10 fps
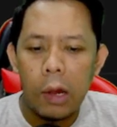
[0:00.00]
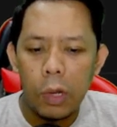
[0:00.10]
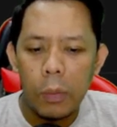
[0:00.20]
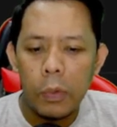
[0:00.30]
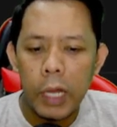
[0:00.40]

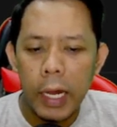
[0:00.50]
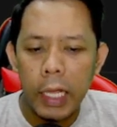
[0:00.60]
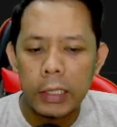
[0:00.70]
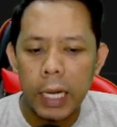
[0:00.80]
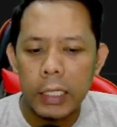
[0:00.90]
lalu kemudian
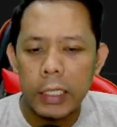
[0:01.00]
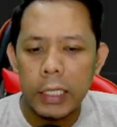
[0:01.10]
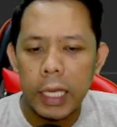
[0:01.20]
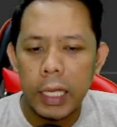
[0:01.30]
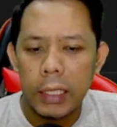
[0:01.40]
ekstrak di
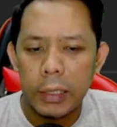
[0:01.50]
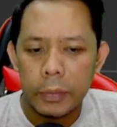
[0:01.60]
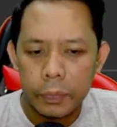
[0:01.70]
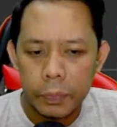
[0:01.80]
sini ya guys.